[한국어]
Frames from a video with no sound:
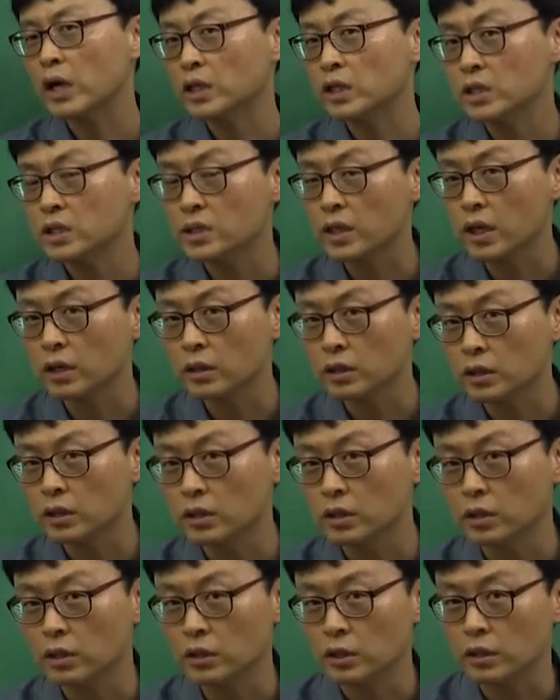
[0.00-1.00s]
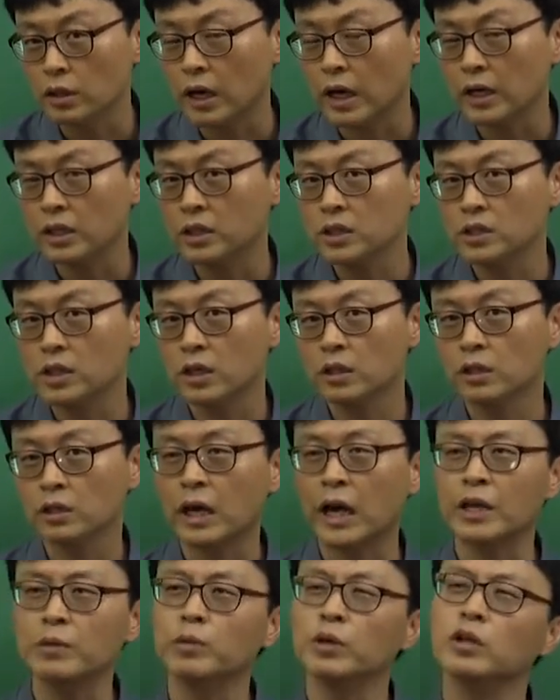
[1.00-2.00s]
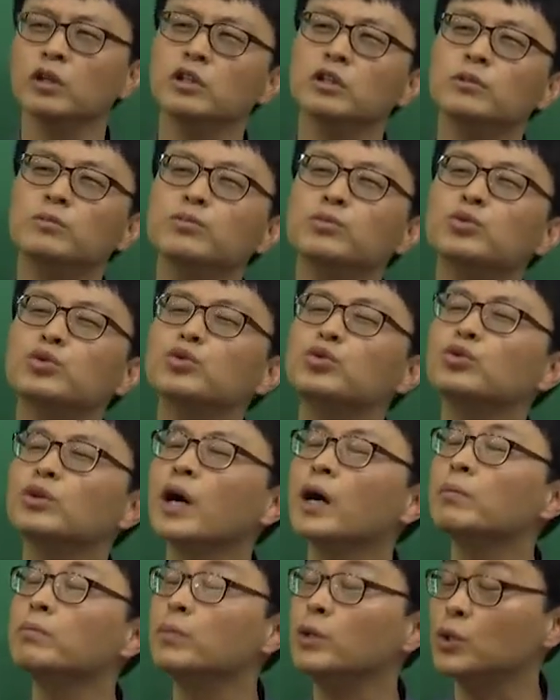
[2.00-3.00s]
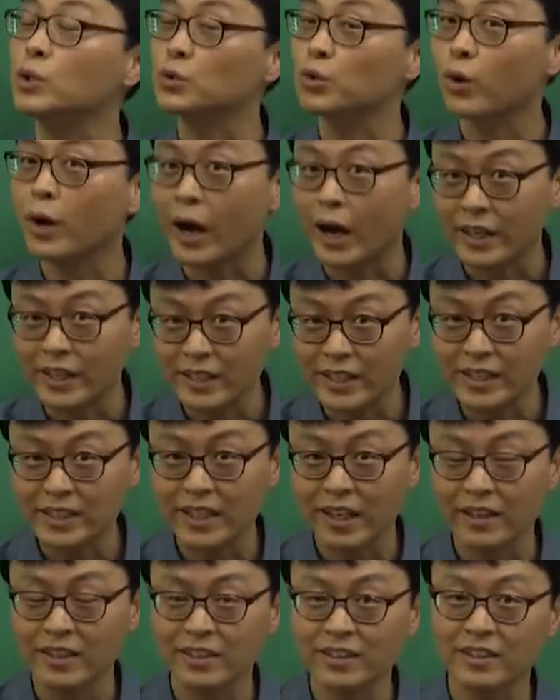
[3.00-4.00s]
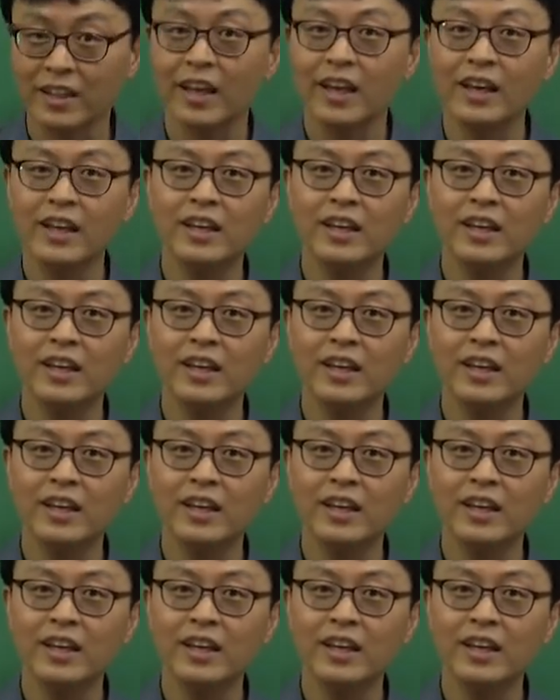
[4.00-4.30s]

아닌 이상은 아닌 이상은 아니면 음흉한 미소가 아닌 이상은